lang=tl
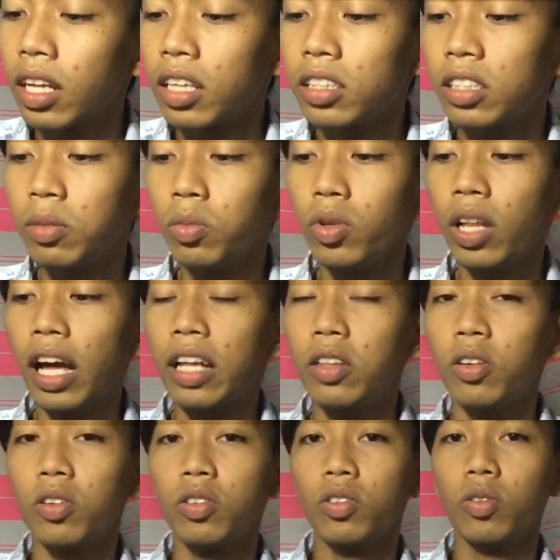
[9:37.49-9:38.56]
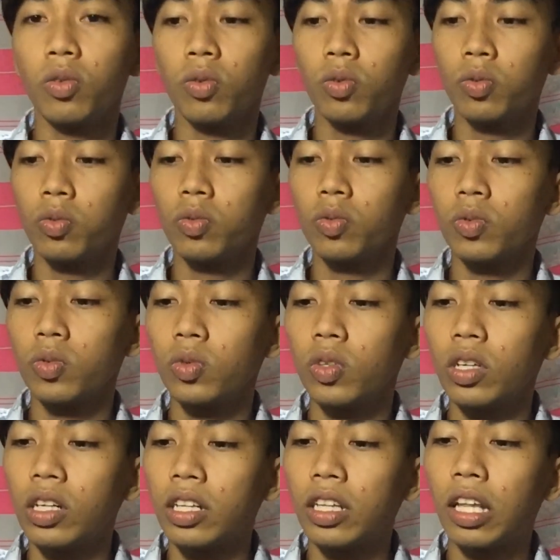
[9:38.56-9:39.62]
At simula noon nung
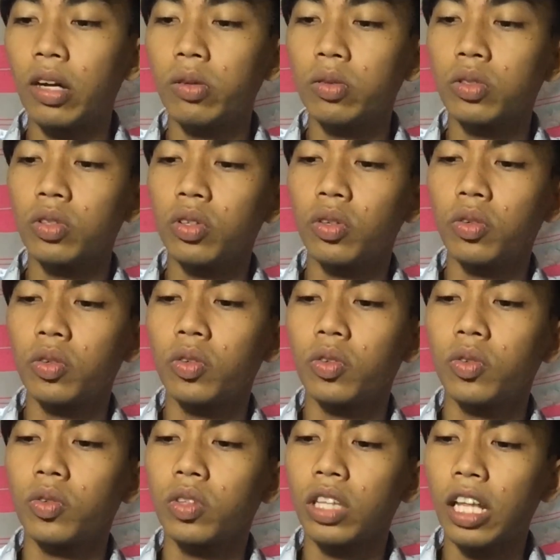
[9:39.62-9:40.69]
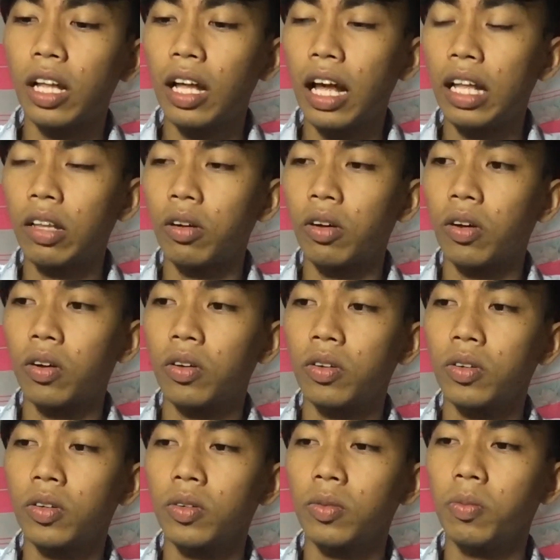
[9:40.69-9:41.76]
nauso yung ano
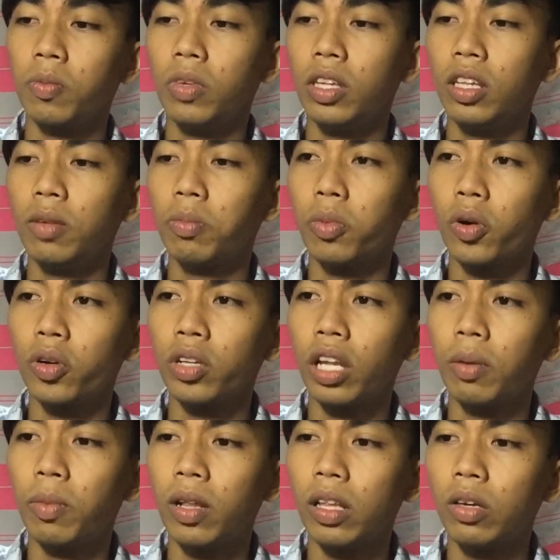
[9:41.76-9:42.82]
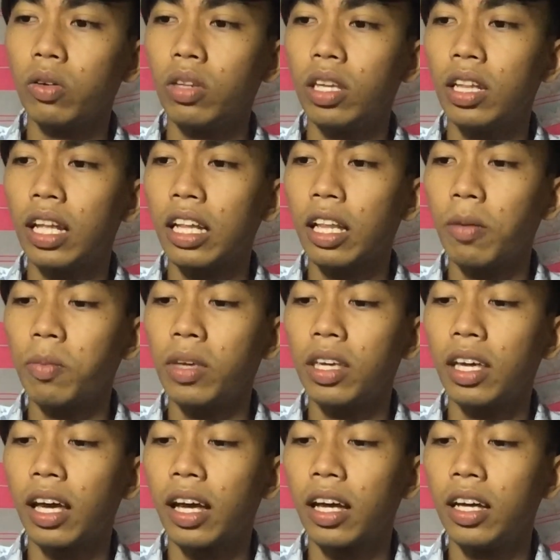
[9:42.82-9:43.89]
mini 4WD na
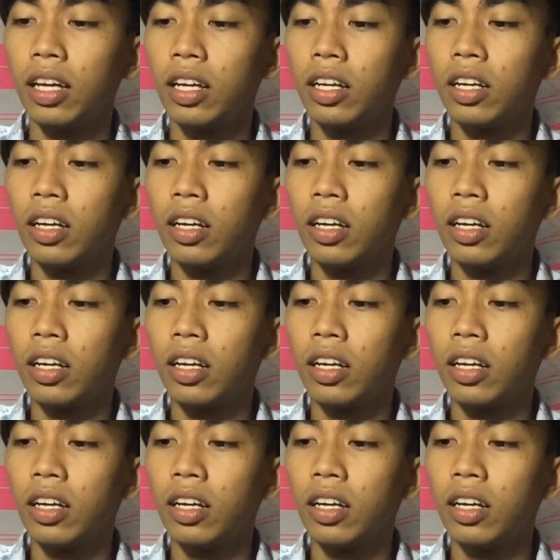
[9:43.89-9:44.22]
Tamiya